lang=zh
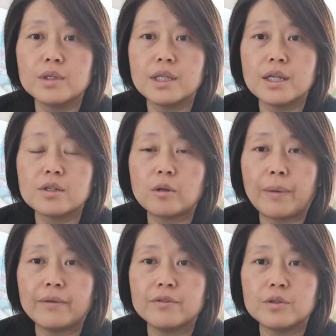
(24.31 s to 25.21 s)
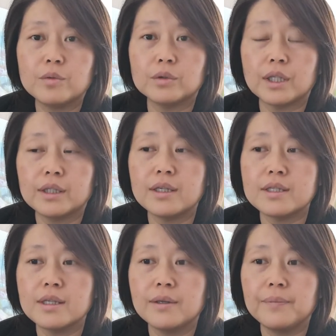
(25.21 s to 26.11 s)
现在只有百分之五的定
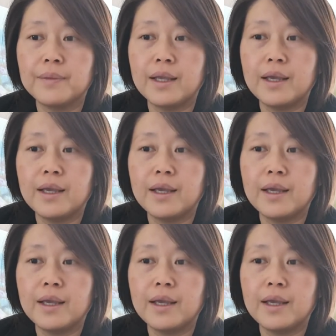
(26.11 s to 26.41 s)
金。